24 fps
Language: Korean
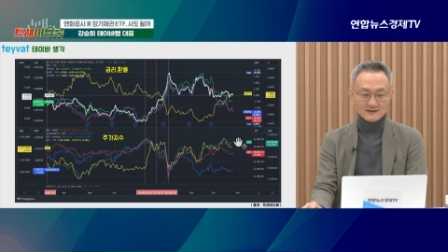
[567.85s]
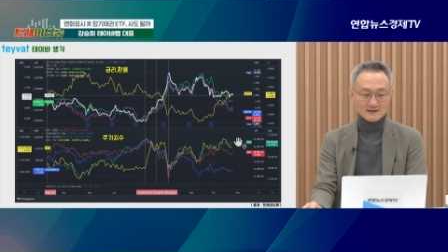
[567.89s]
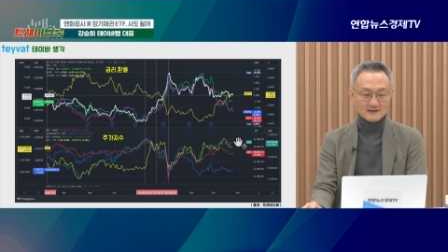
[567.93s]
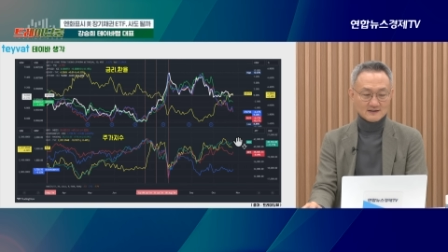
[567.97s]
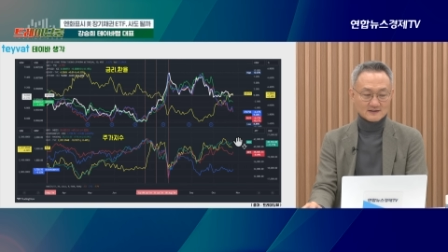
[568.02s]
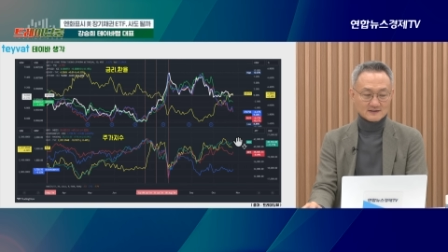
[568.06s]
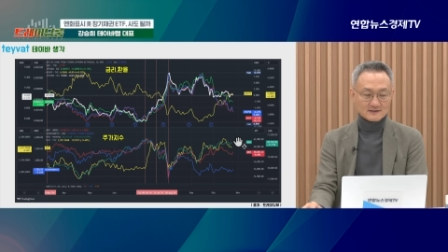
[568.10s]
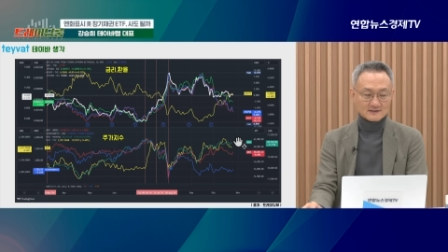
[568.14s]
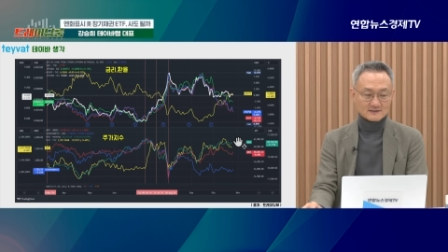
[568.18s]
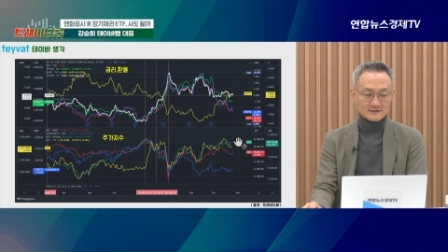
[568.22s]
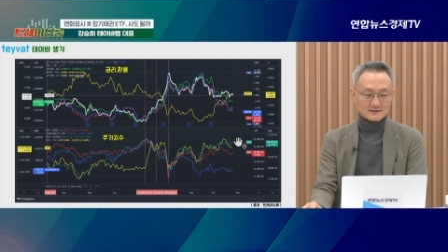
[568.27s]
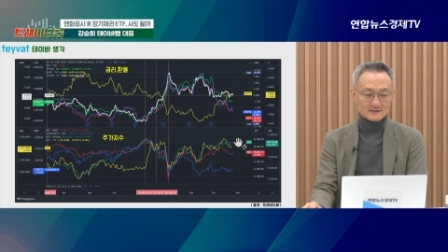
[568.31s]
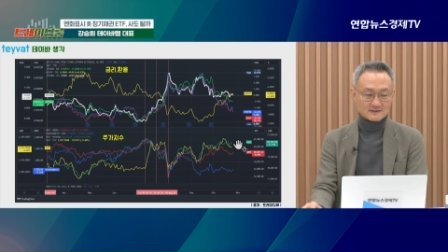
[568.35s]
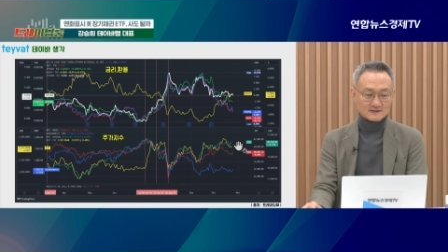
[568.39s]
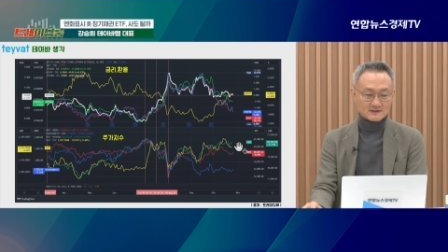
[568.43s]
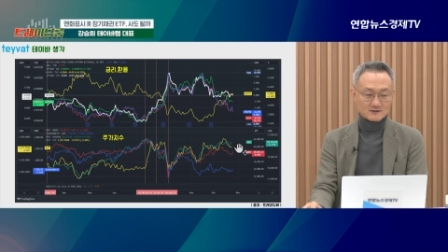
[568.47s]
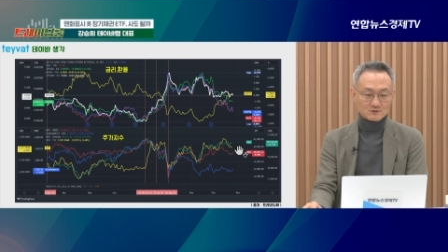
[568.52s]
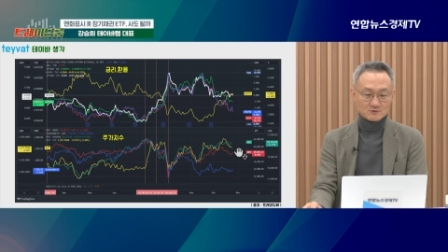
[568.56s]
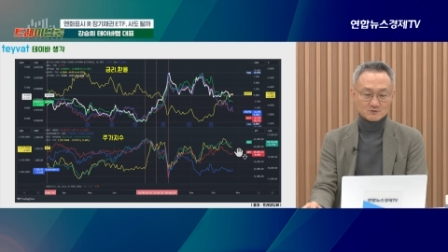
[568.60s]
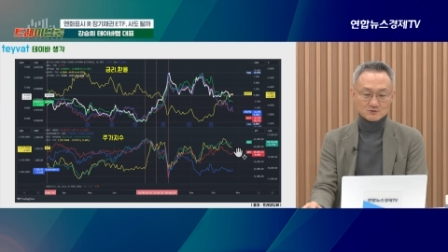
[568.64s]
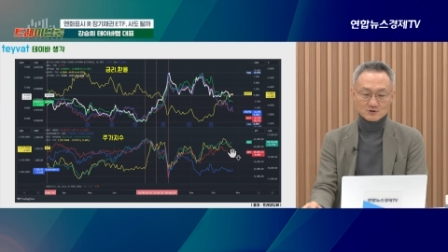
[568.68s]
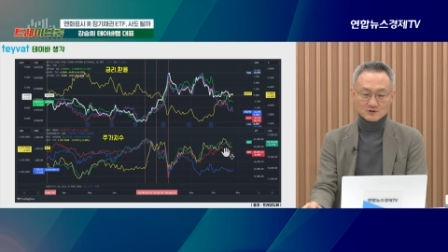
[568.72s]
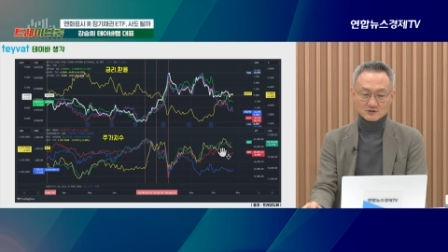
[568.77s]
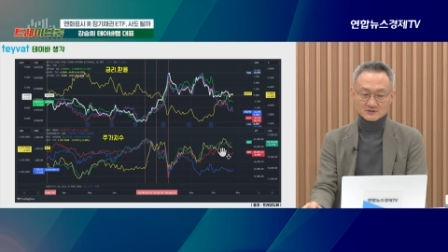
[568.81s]
네.
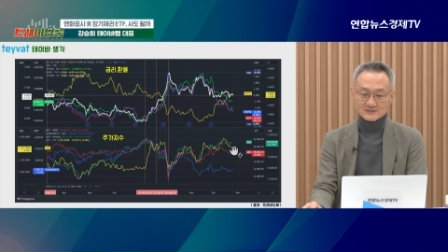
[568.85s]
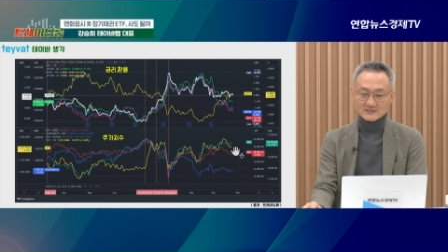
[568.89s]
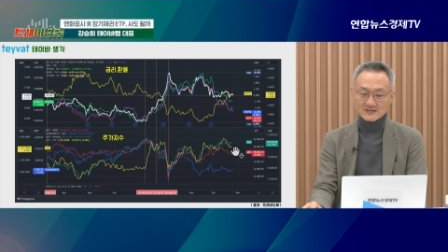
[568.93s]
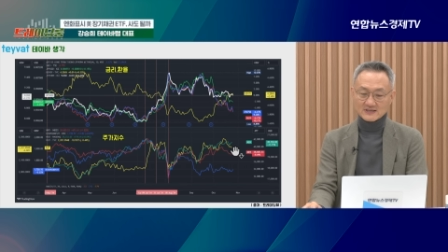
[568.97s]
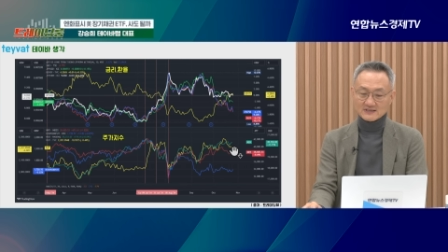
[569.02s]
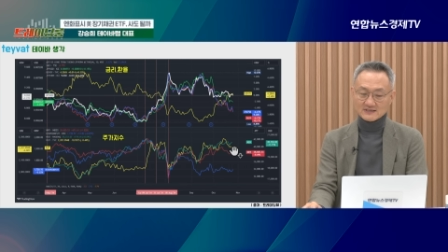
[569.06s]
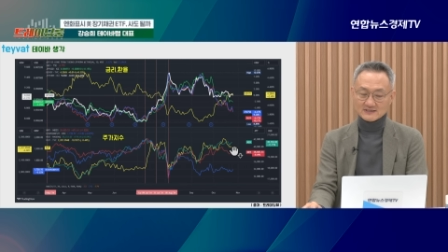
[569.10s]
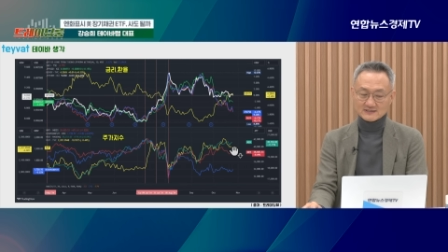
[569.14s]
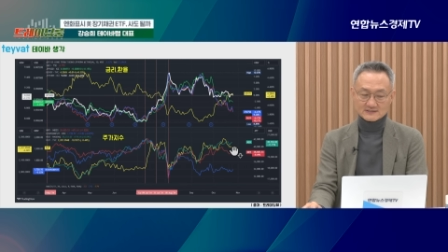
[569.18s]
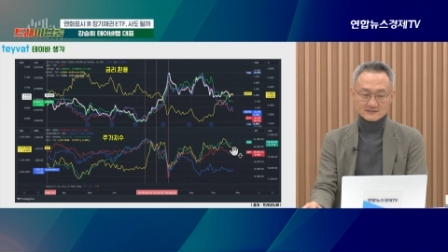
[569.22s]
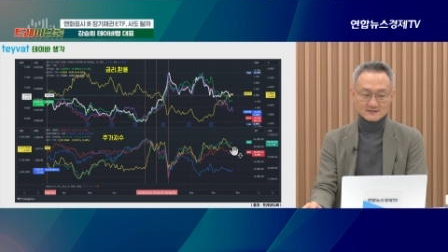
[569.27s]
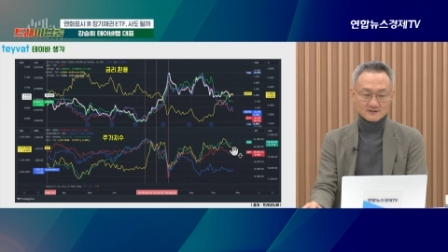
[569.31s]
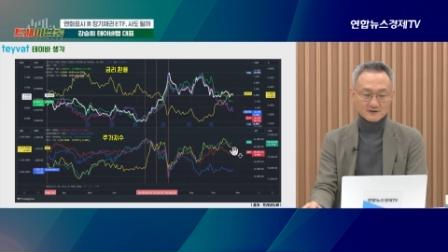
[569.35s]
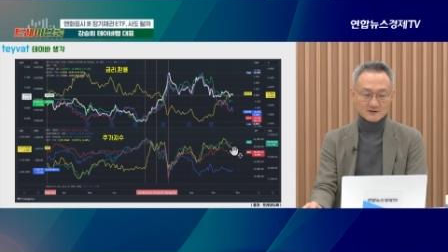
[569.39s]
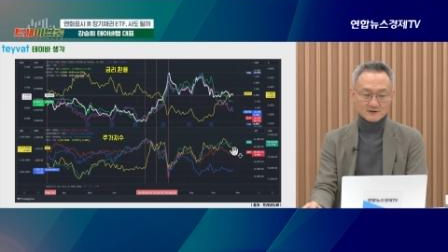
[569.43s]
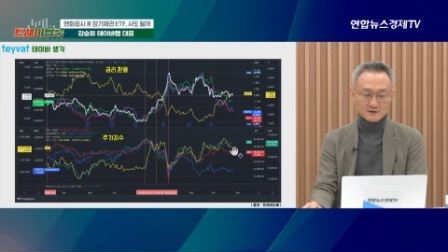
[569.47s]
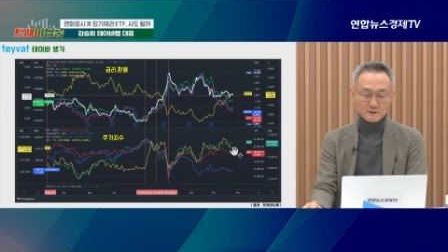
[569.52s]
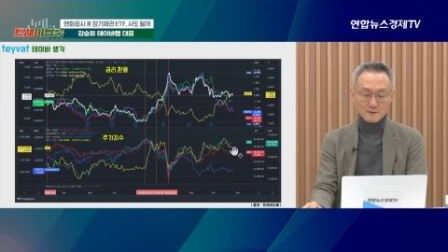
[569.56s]
그리고 러셀이 있어요.